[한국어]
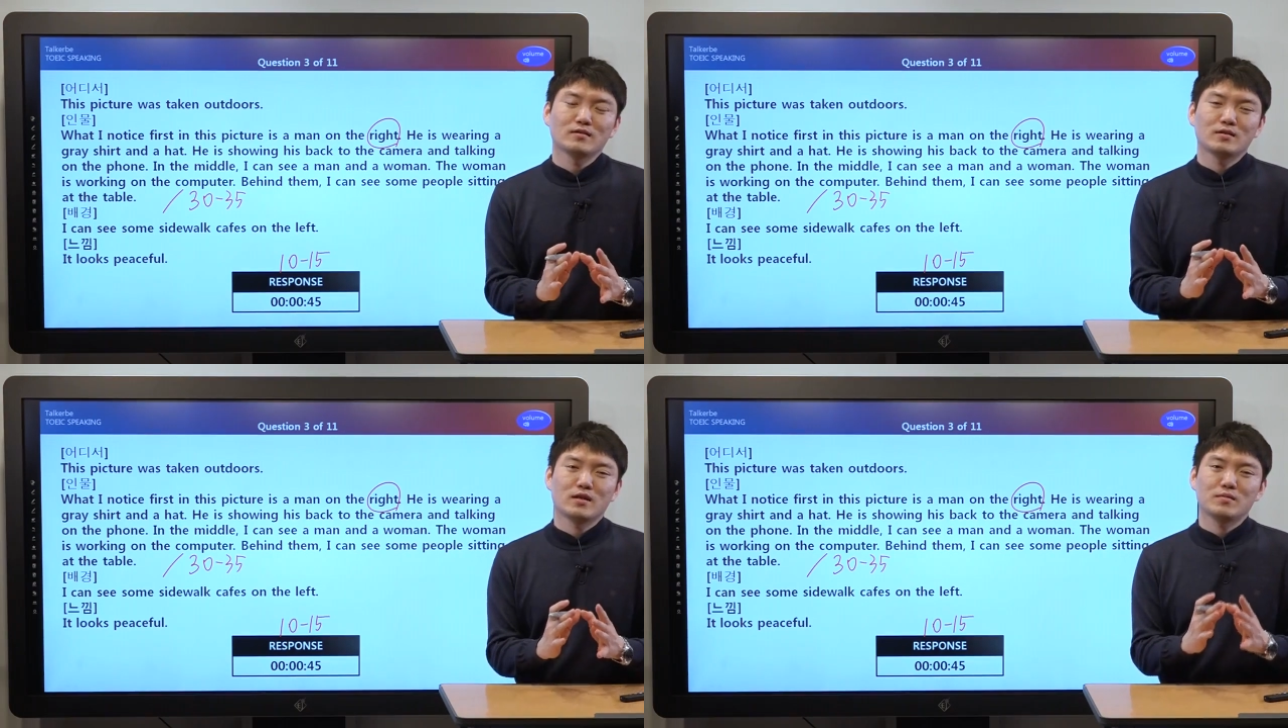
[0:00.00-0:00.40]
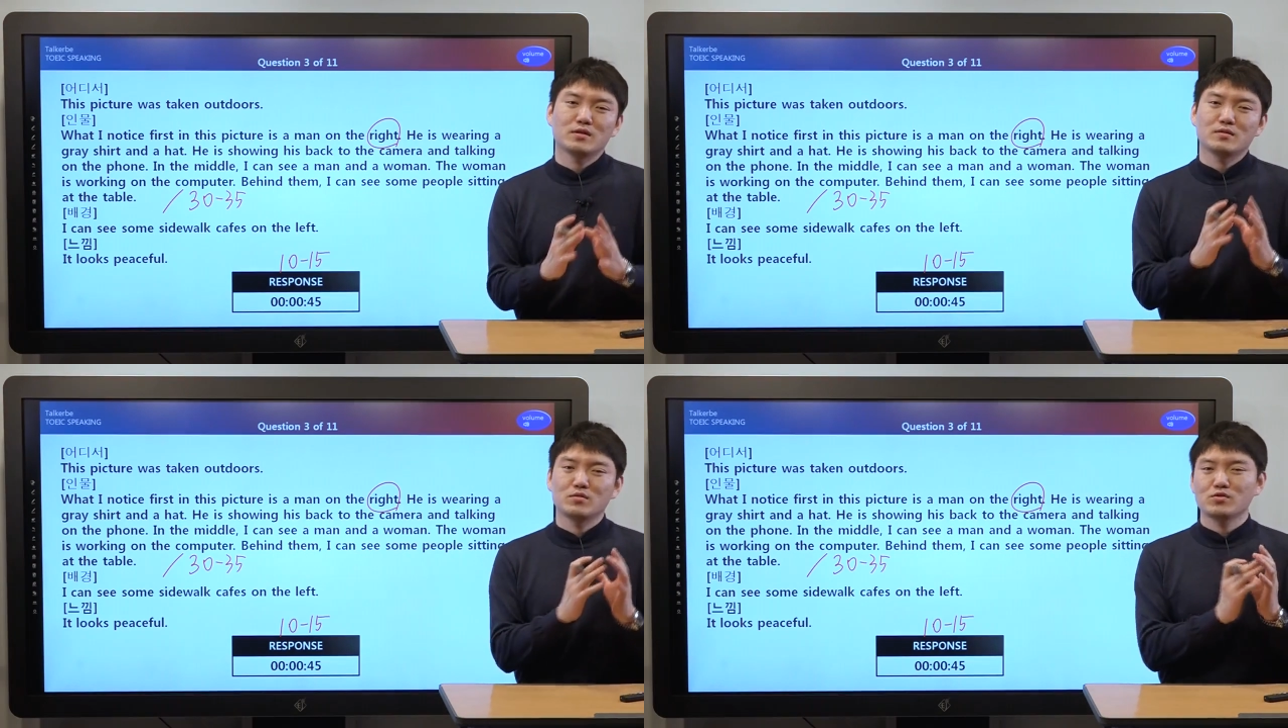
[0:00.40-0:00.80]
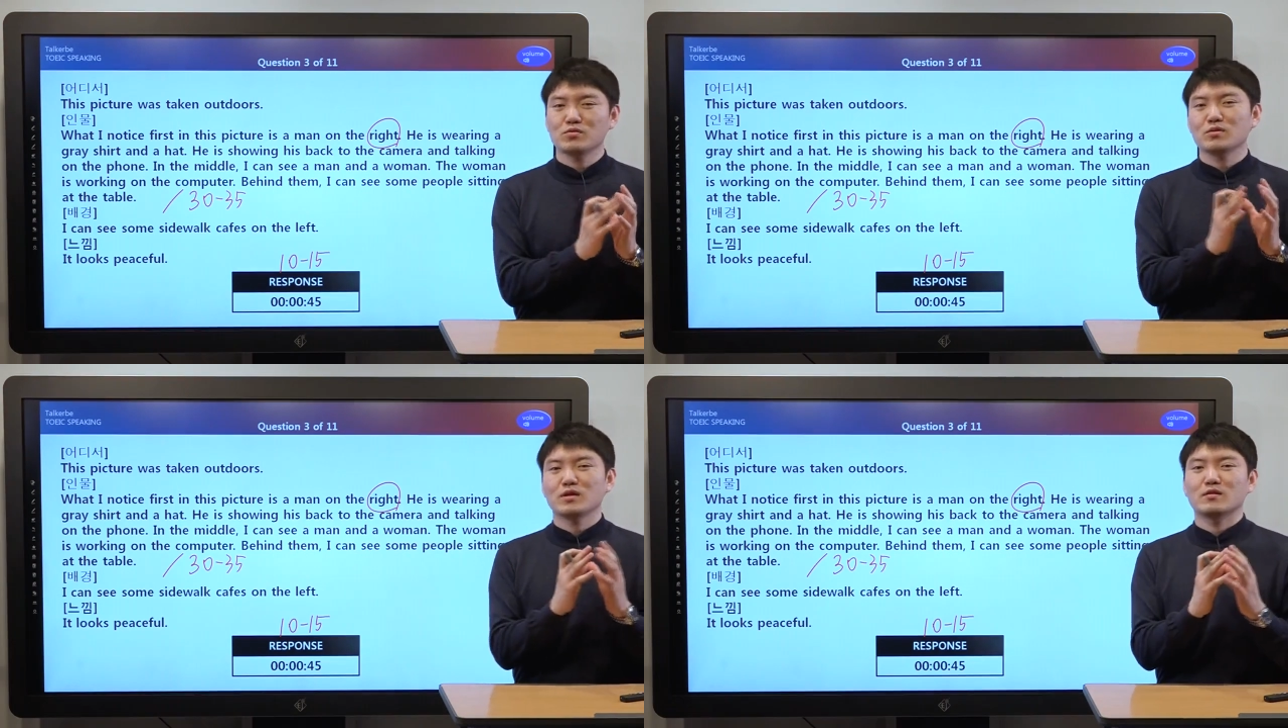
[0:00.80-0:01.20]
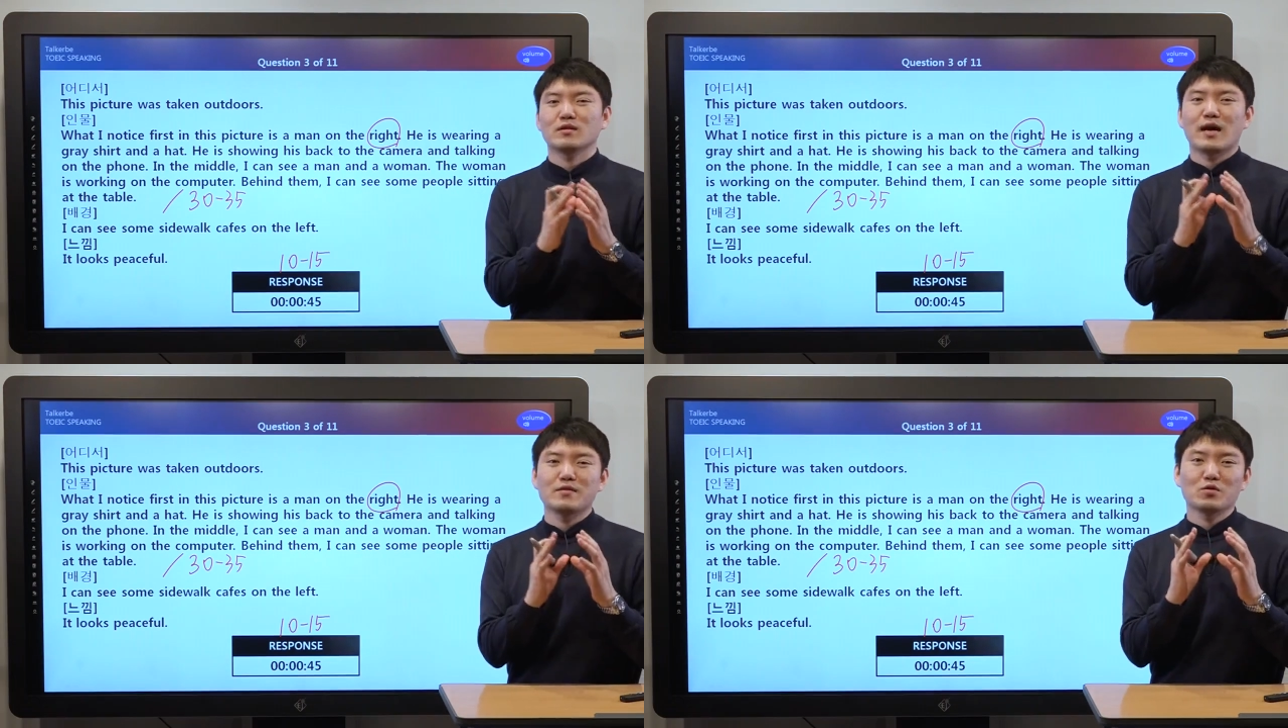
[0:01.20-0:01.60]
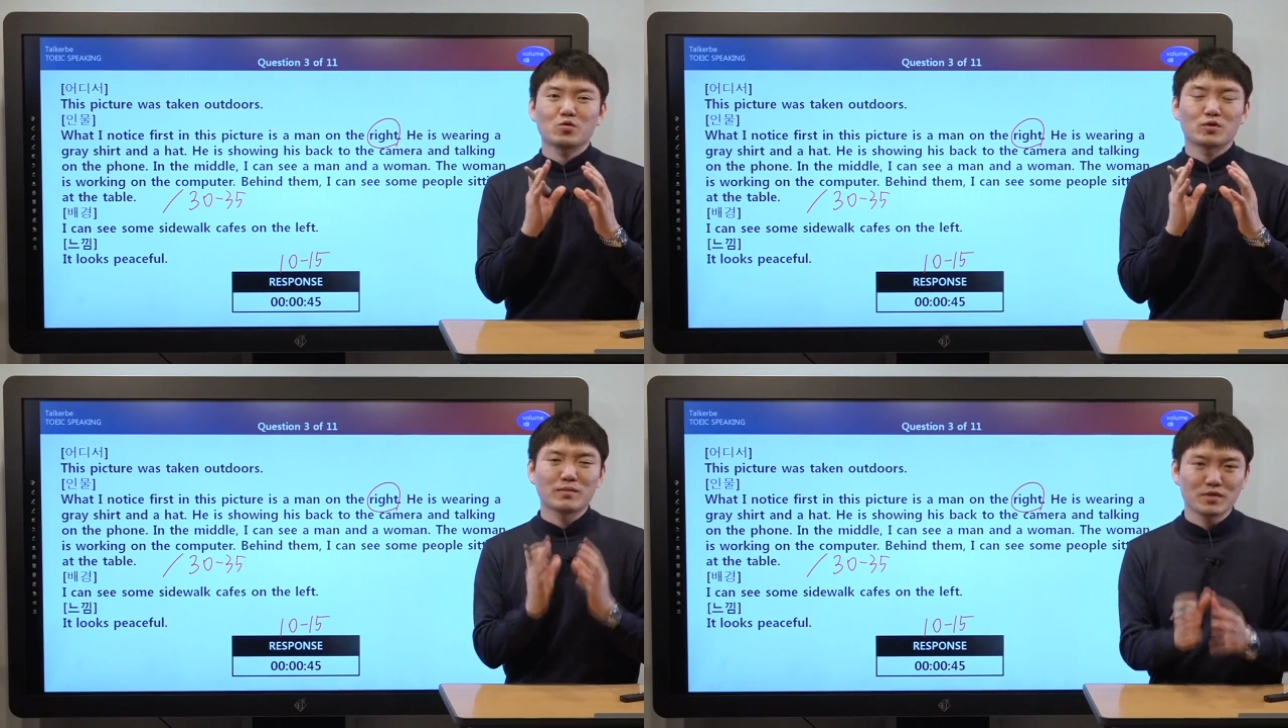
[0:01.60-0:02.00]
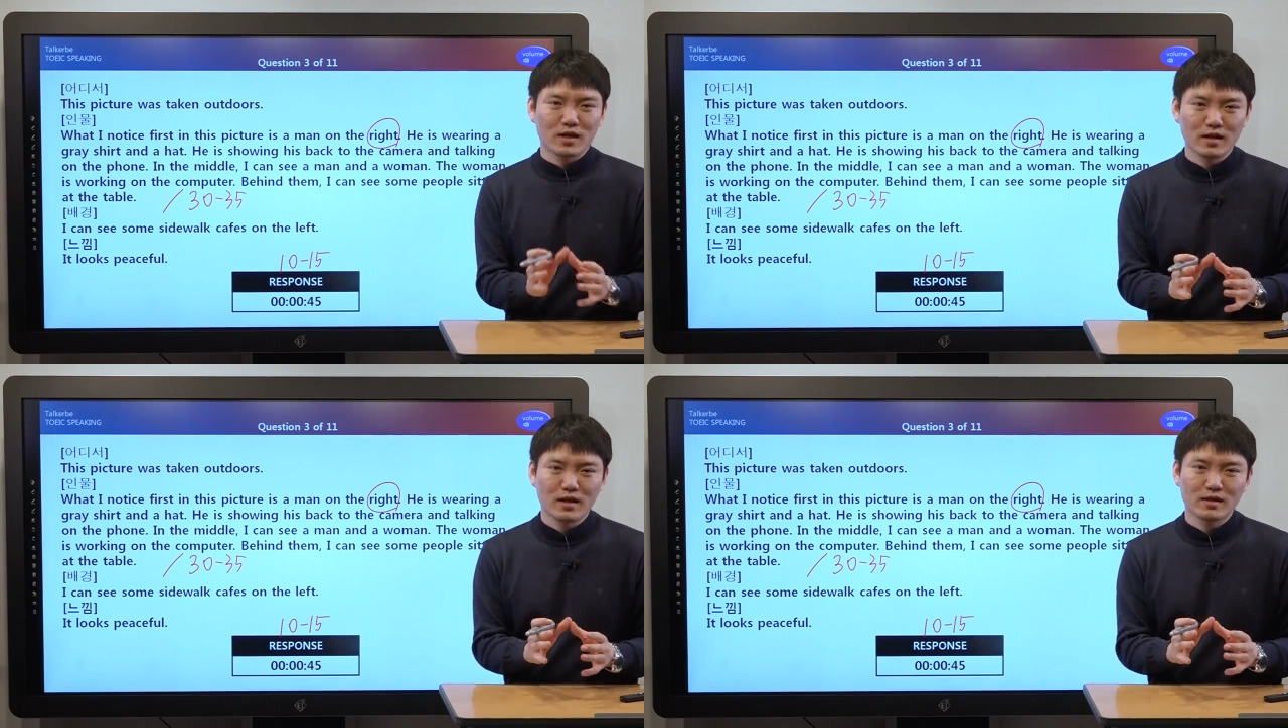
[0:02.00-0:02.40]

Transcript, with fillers: 그 다음에 이제 뭐 수동태 같은 걸 안 넣어도 됩니다.